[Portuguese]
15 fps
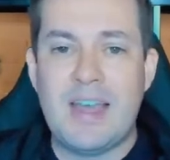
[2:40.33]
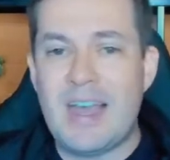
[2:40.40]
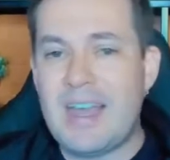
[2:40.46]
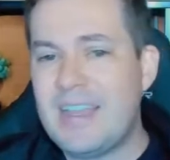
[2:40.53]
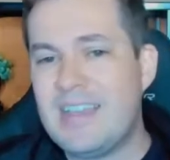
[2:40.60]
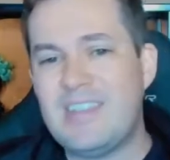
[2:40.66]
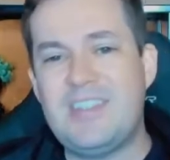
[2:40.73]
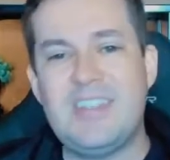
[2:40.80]

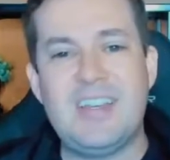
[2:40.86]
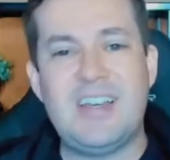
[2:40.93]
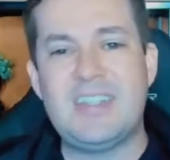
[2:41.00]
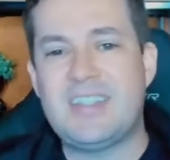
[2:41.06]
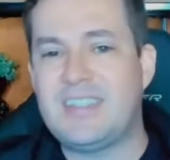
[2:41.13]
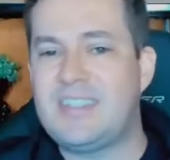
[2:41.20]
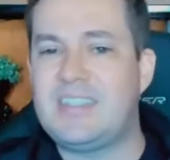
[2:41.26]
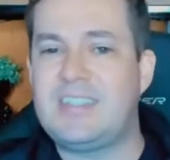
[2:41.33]
Aí
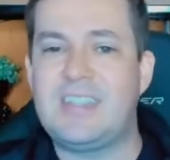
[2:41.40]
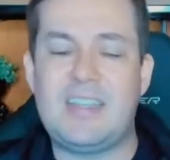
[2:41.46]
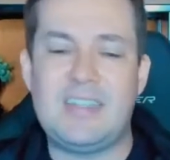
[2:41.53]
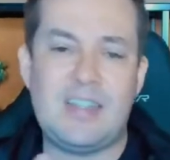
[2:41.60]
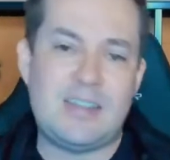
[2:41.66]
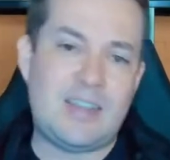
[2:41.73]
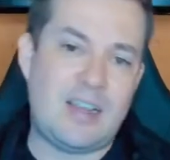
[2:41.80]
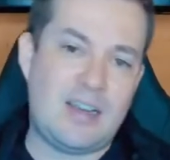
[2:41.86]
adianta se sair
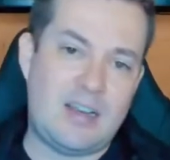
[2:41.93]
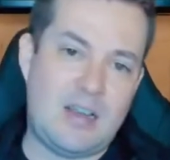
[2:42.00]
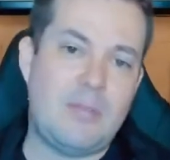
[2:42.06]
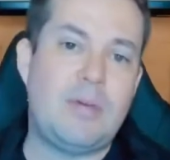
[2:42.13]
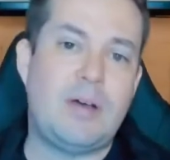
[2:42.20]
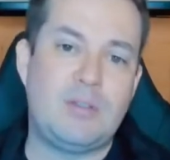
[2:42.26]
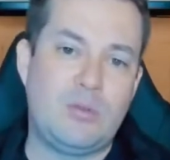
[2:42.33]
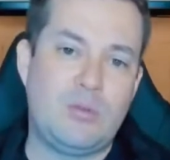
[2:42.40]
detalhando a
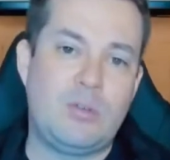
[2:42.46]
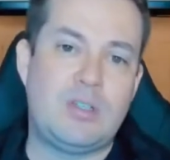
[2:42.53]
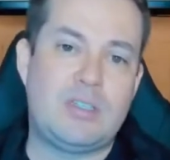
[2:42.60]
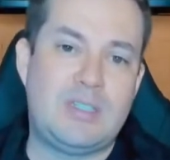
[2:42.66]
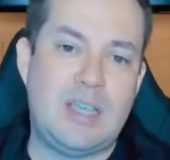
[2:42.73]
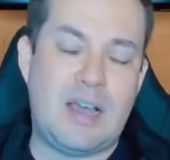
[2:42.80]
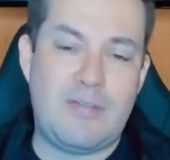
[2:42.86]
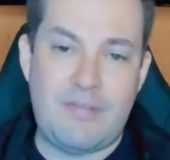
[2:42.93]
armadura
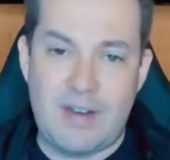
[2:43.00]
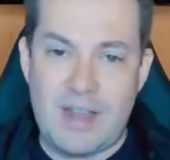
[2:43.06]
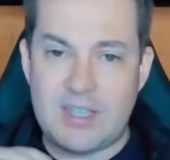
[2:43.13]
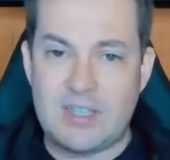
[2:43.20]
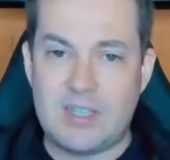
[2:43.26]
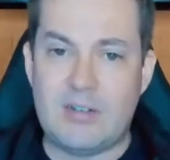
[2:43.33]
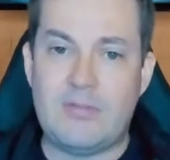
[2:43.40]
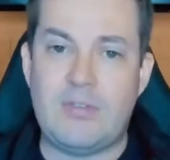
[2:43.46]
se a
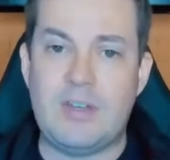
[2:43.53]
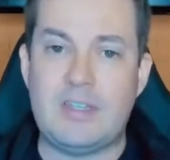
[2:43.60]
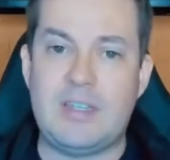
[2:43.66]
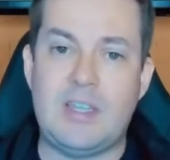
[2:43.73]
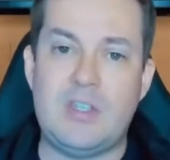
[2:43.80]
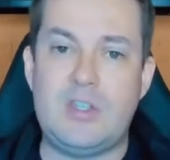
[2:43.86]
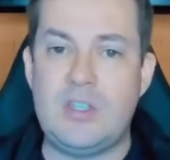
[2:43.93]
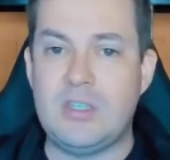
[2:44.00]
flecha não foi
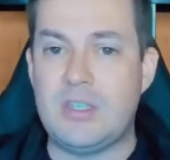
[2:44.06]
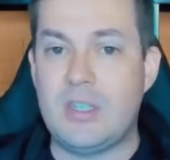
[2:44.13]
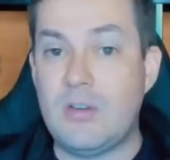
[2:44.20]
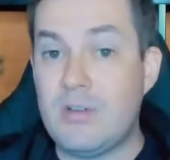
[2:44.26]
atendida?